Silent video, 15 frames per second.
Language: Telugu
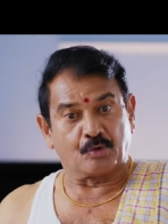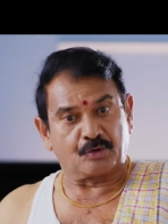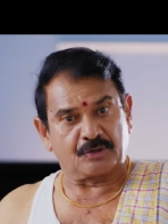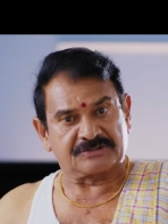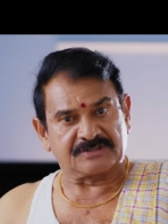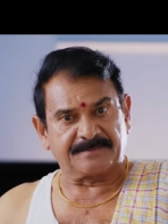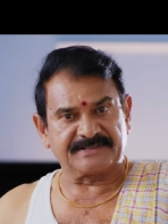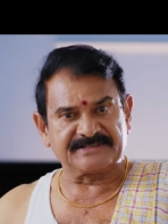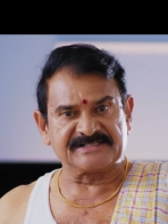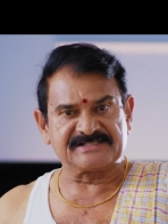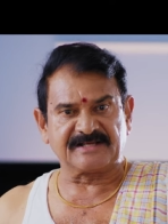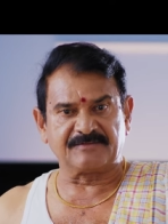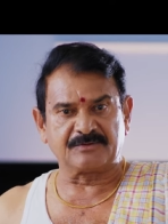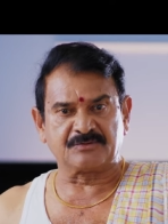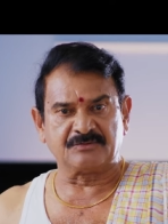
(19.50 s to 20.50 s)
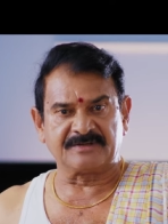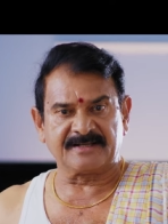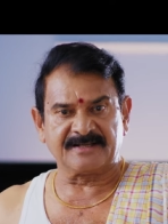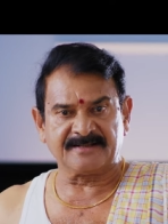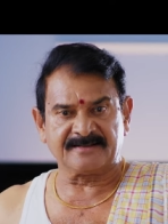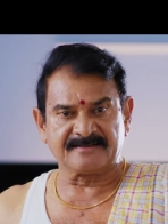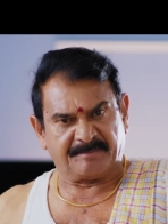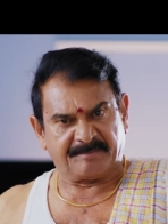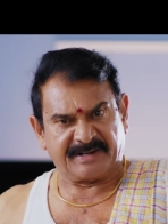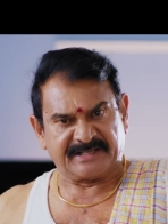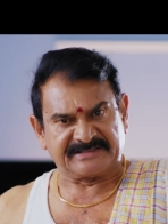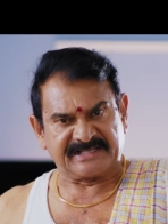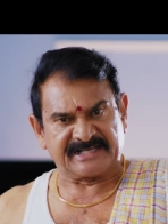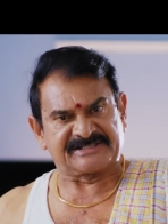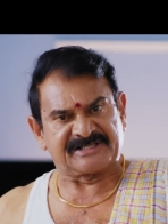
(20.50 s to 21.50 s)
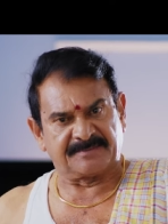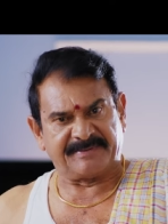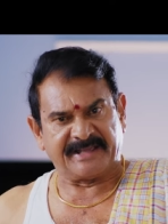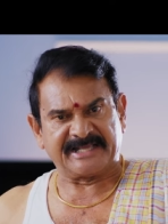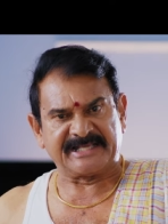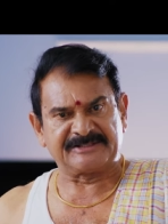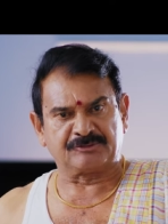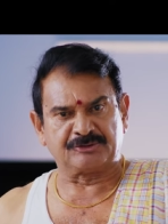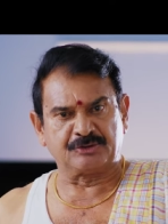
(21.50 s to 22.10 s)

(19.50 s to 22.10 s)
ఓట్లు సంపాదిస్తామనుకుంటే పాతిక లక్షల ప్యాకేజ్